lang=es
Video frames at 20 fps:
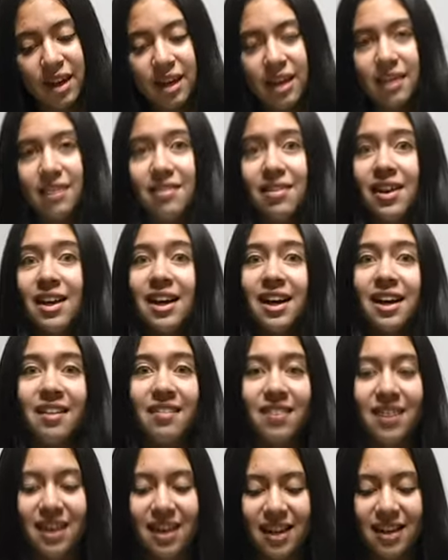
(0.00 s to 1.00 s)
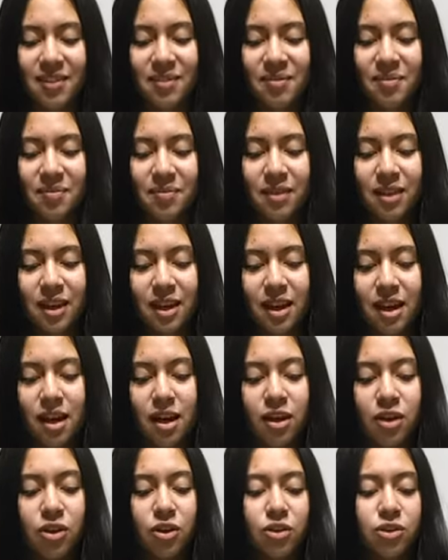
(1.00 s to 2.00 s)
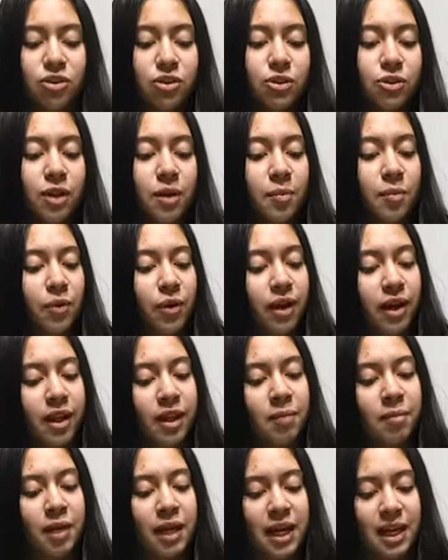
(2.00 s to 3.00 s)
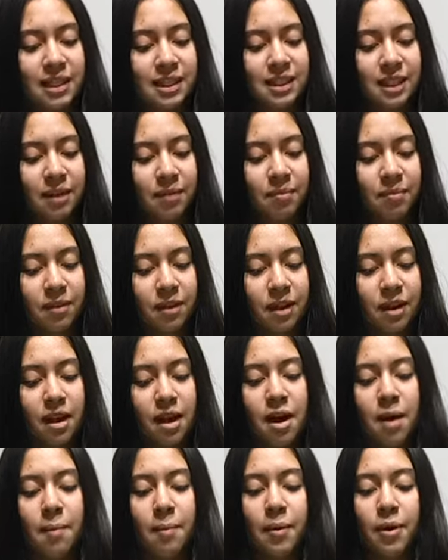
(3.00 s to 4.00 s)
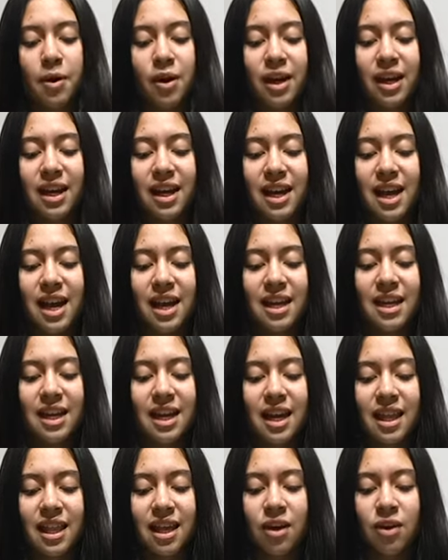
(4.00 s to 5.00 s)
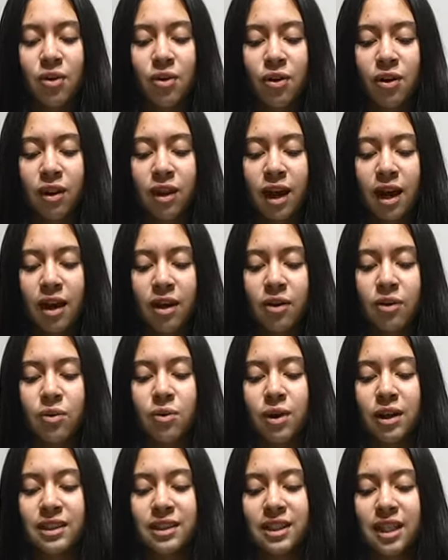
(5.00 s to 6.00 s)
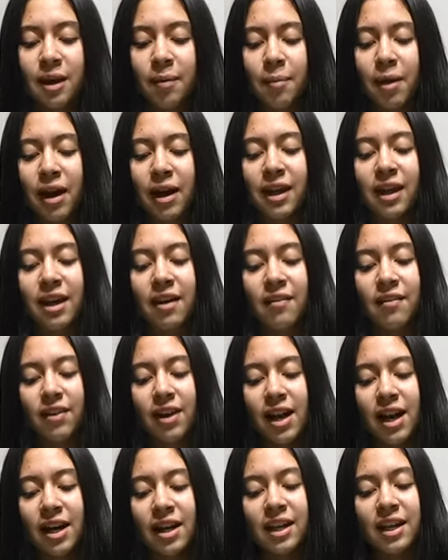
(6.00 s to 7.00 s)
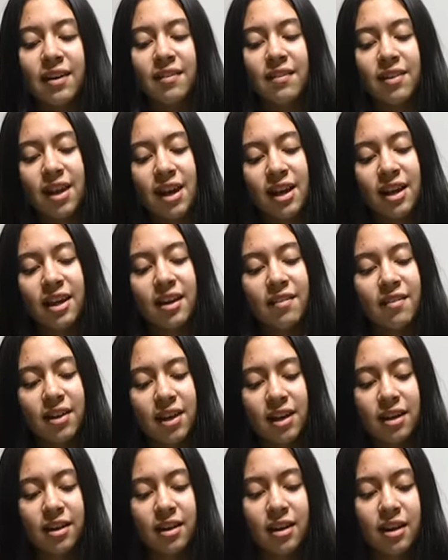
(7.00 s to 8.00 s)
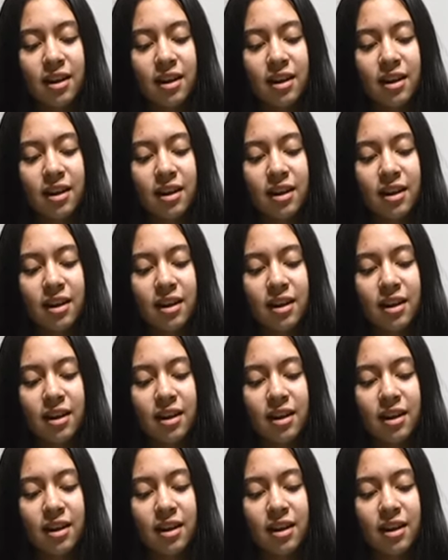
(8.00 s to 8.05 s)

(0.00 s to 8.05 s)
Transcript: Y venga a hablar. Yo soy una mujer de mi casa, pero aquella criada gorda no hacía más que hablar y hablar y hablar.